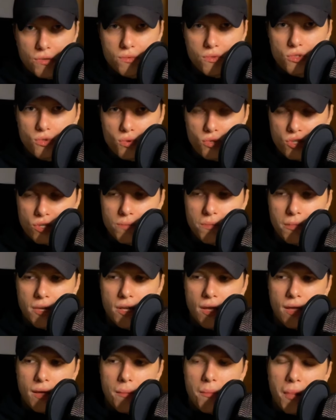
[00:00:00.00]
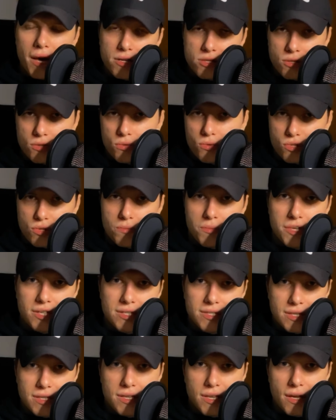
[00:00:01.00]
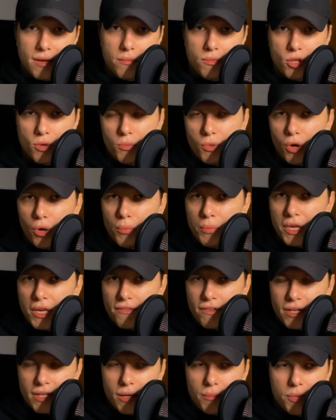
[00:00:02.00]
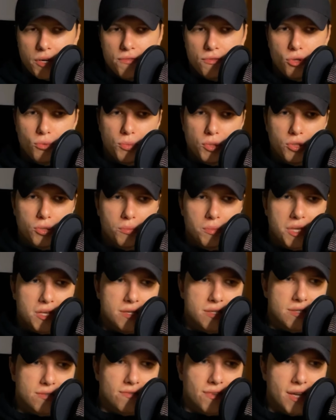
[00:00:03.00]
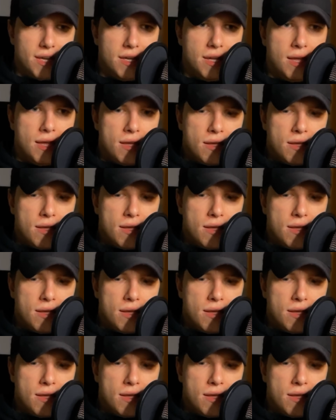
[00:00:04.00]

z dużym, bardzo dużym ryzykiem, no bo opiewa na prawdopodobieństwie.